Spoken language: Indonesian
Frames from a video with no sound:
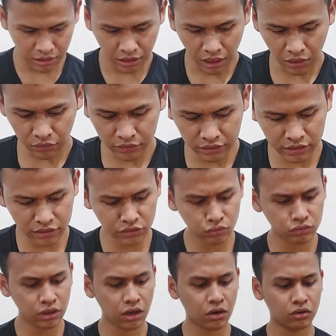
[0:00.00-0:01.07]
kalau ini
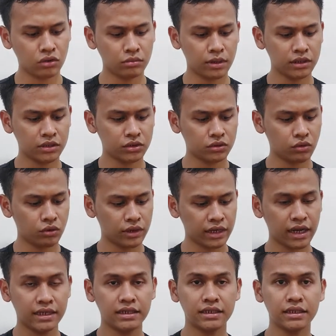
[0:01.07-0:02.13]
sudah otomatis connect
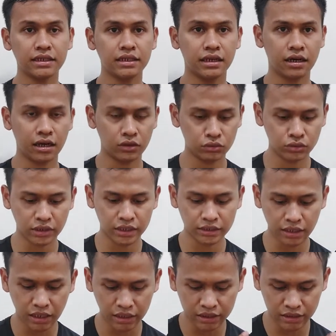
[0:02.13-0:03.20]
kayaknya ya kalau udah
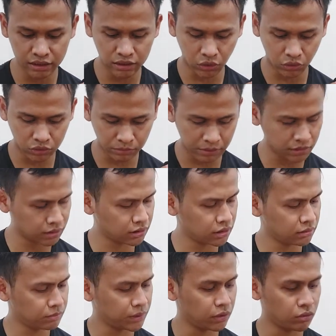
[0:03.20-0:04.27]
nyala hijau seperti ini
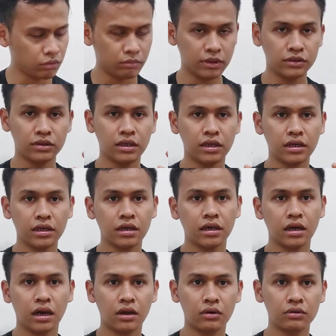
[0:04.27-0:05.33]
biru maksudnya
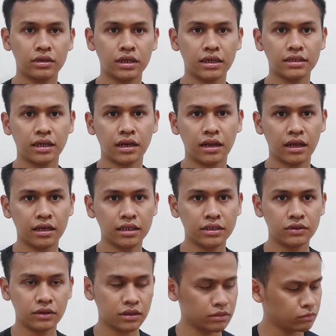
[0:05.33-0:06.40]
kalau udah nyala
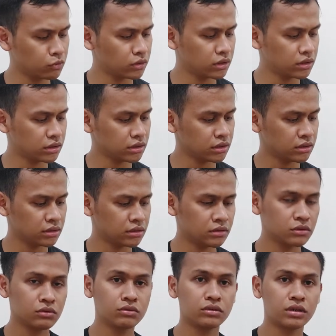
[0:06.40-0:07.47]
hijau ini mungkin
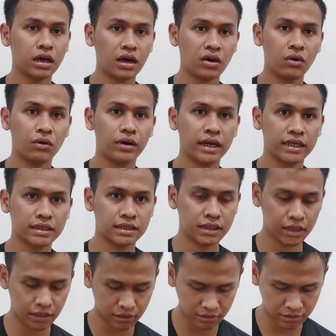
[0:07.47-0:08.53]
udah connect
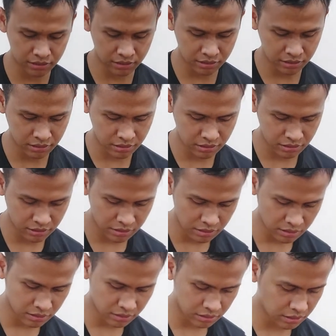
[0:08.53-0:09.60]
ya
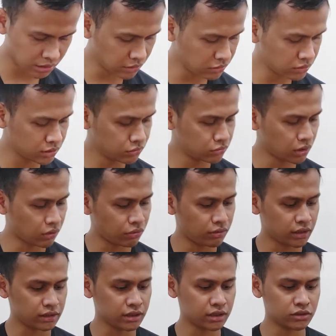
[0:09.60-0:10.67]
saya ini udah
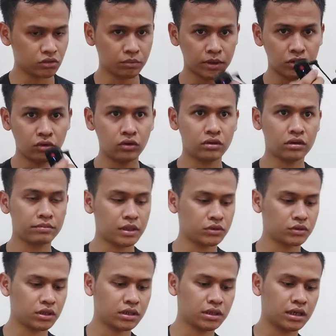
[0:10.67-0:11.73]
connect saya coba dulu
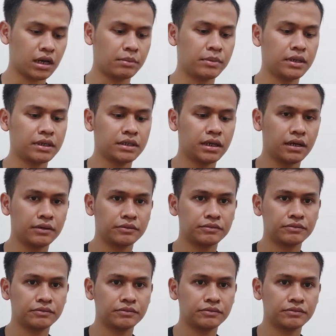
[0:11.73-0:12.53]
kemasukan ke HP ini ya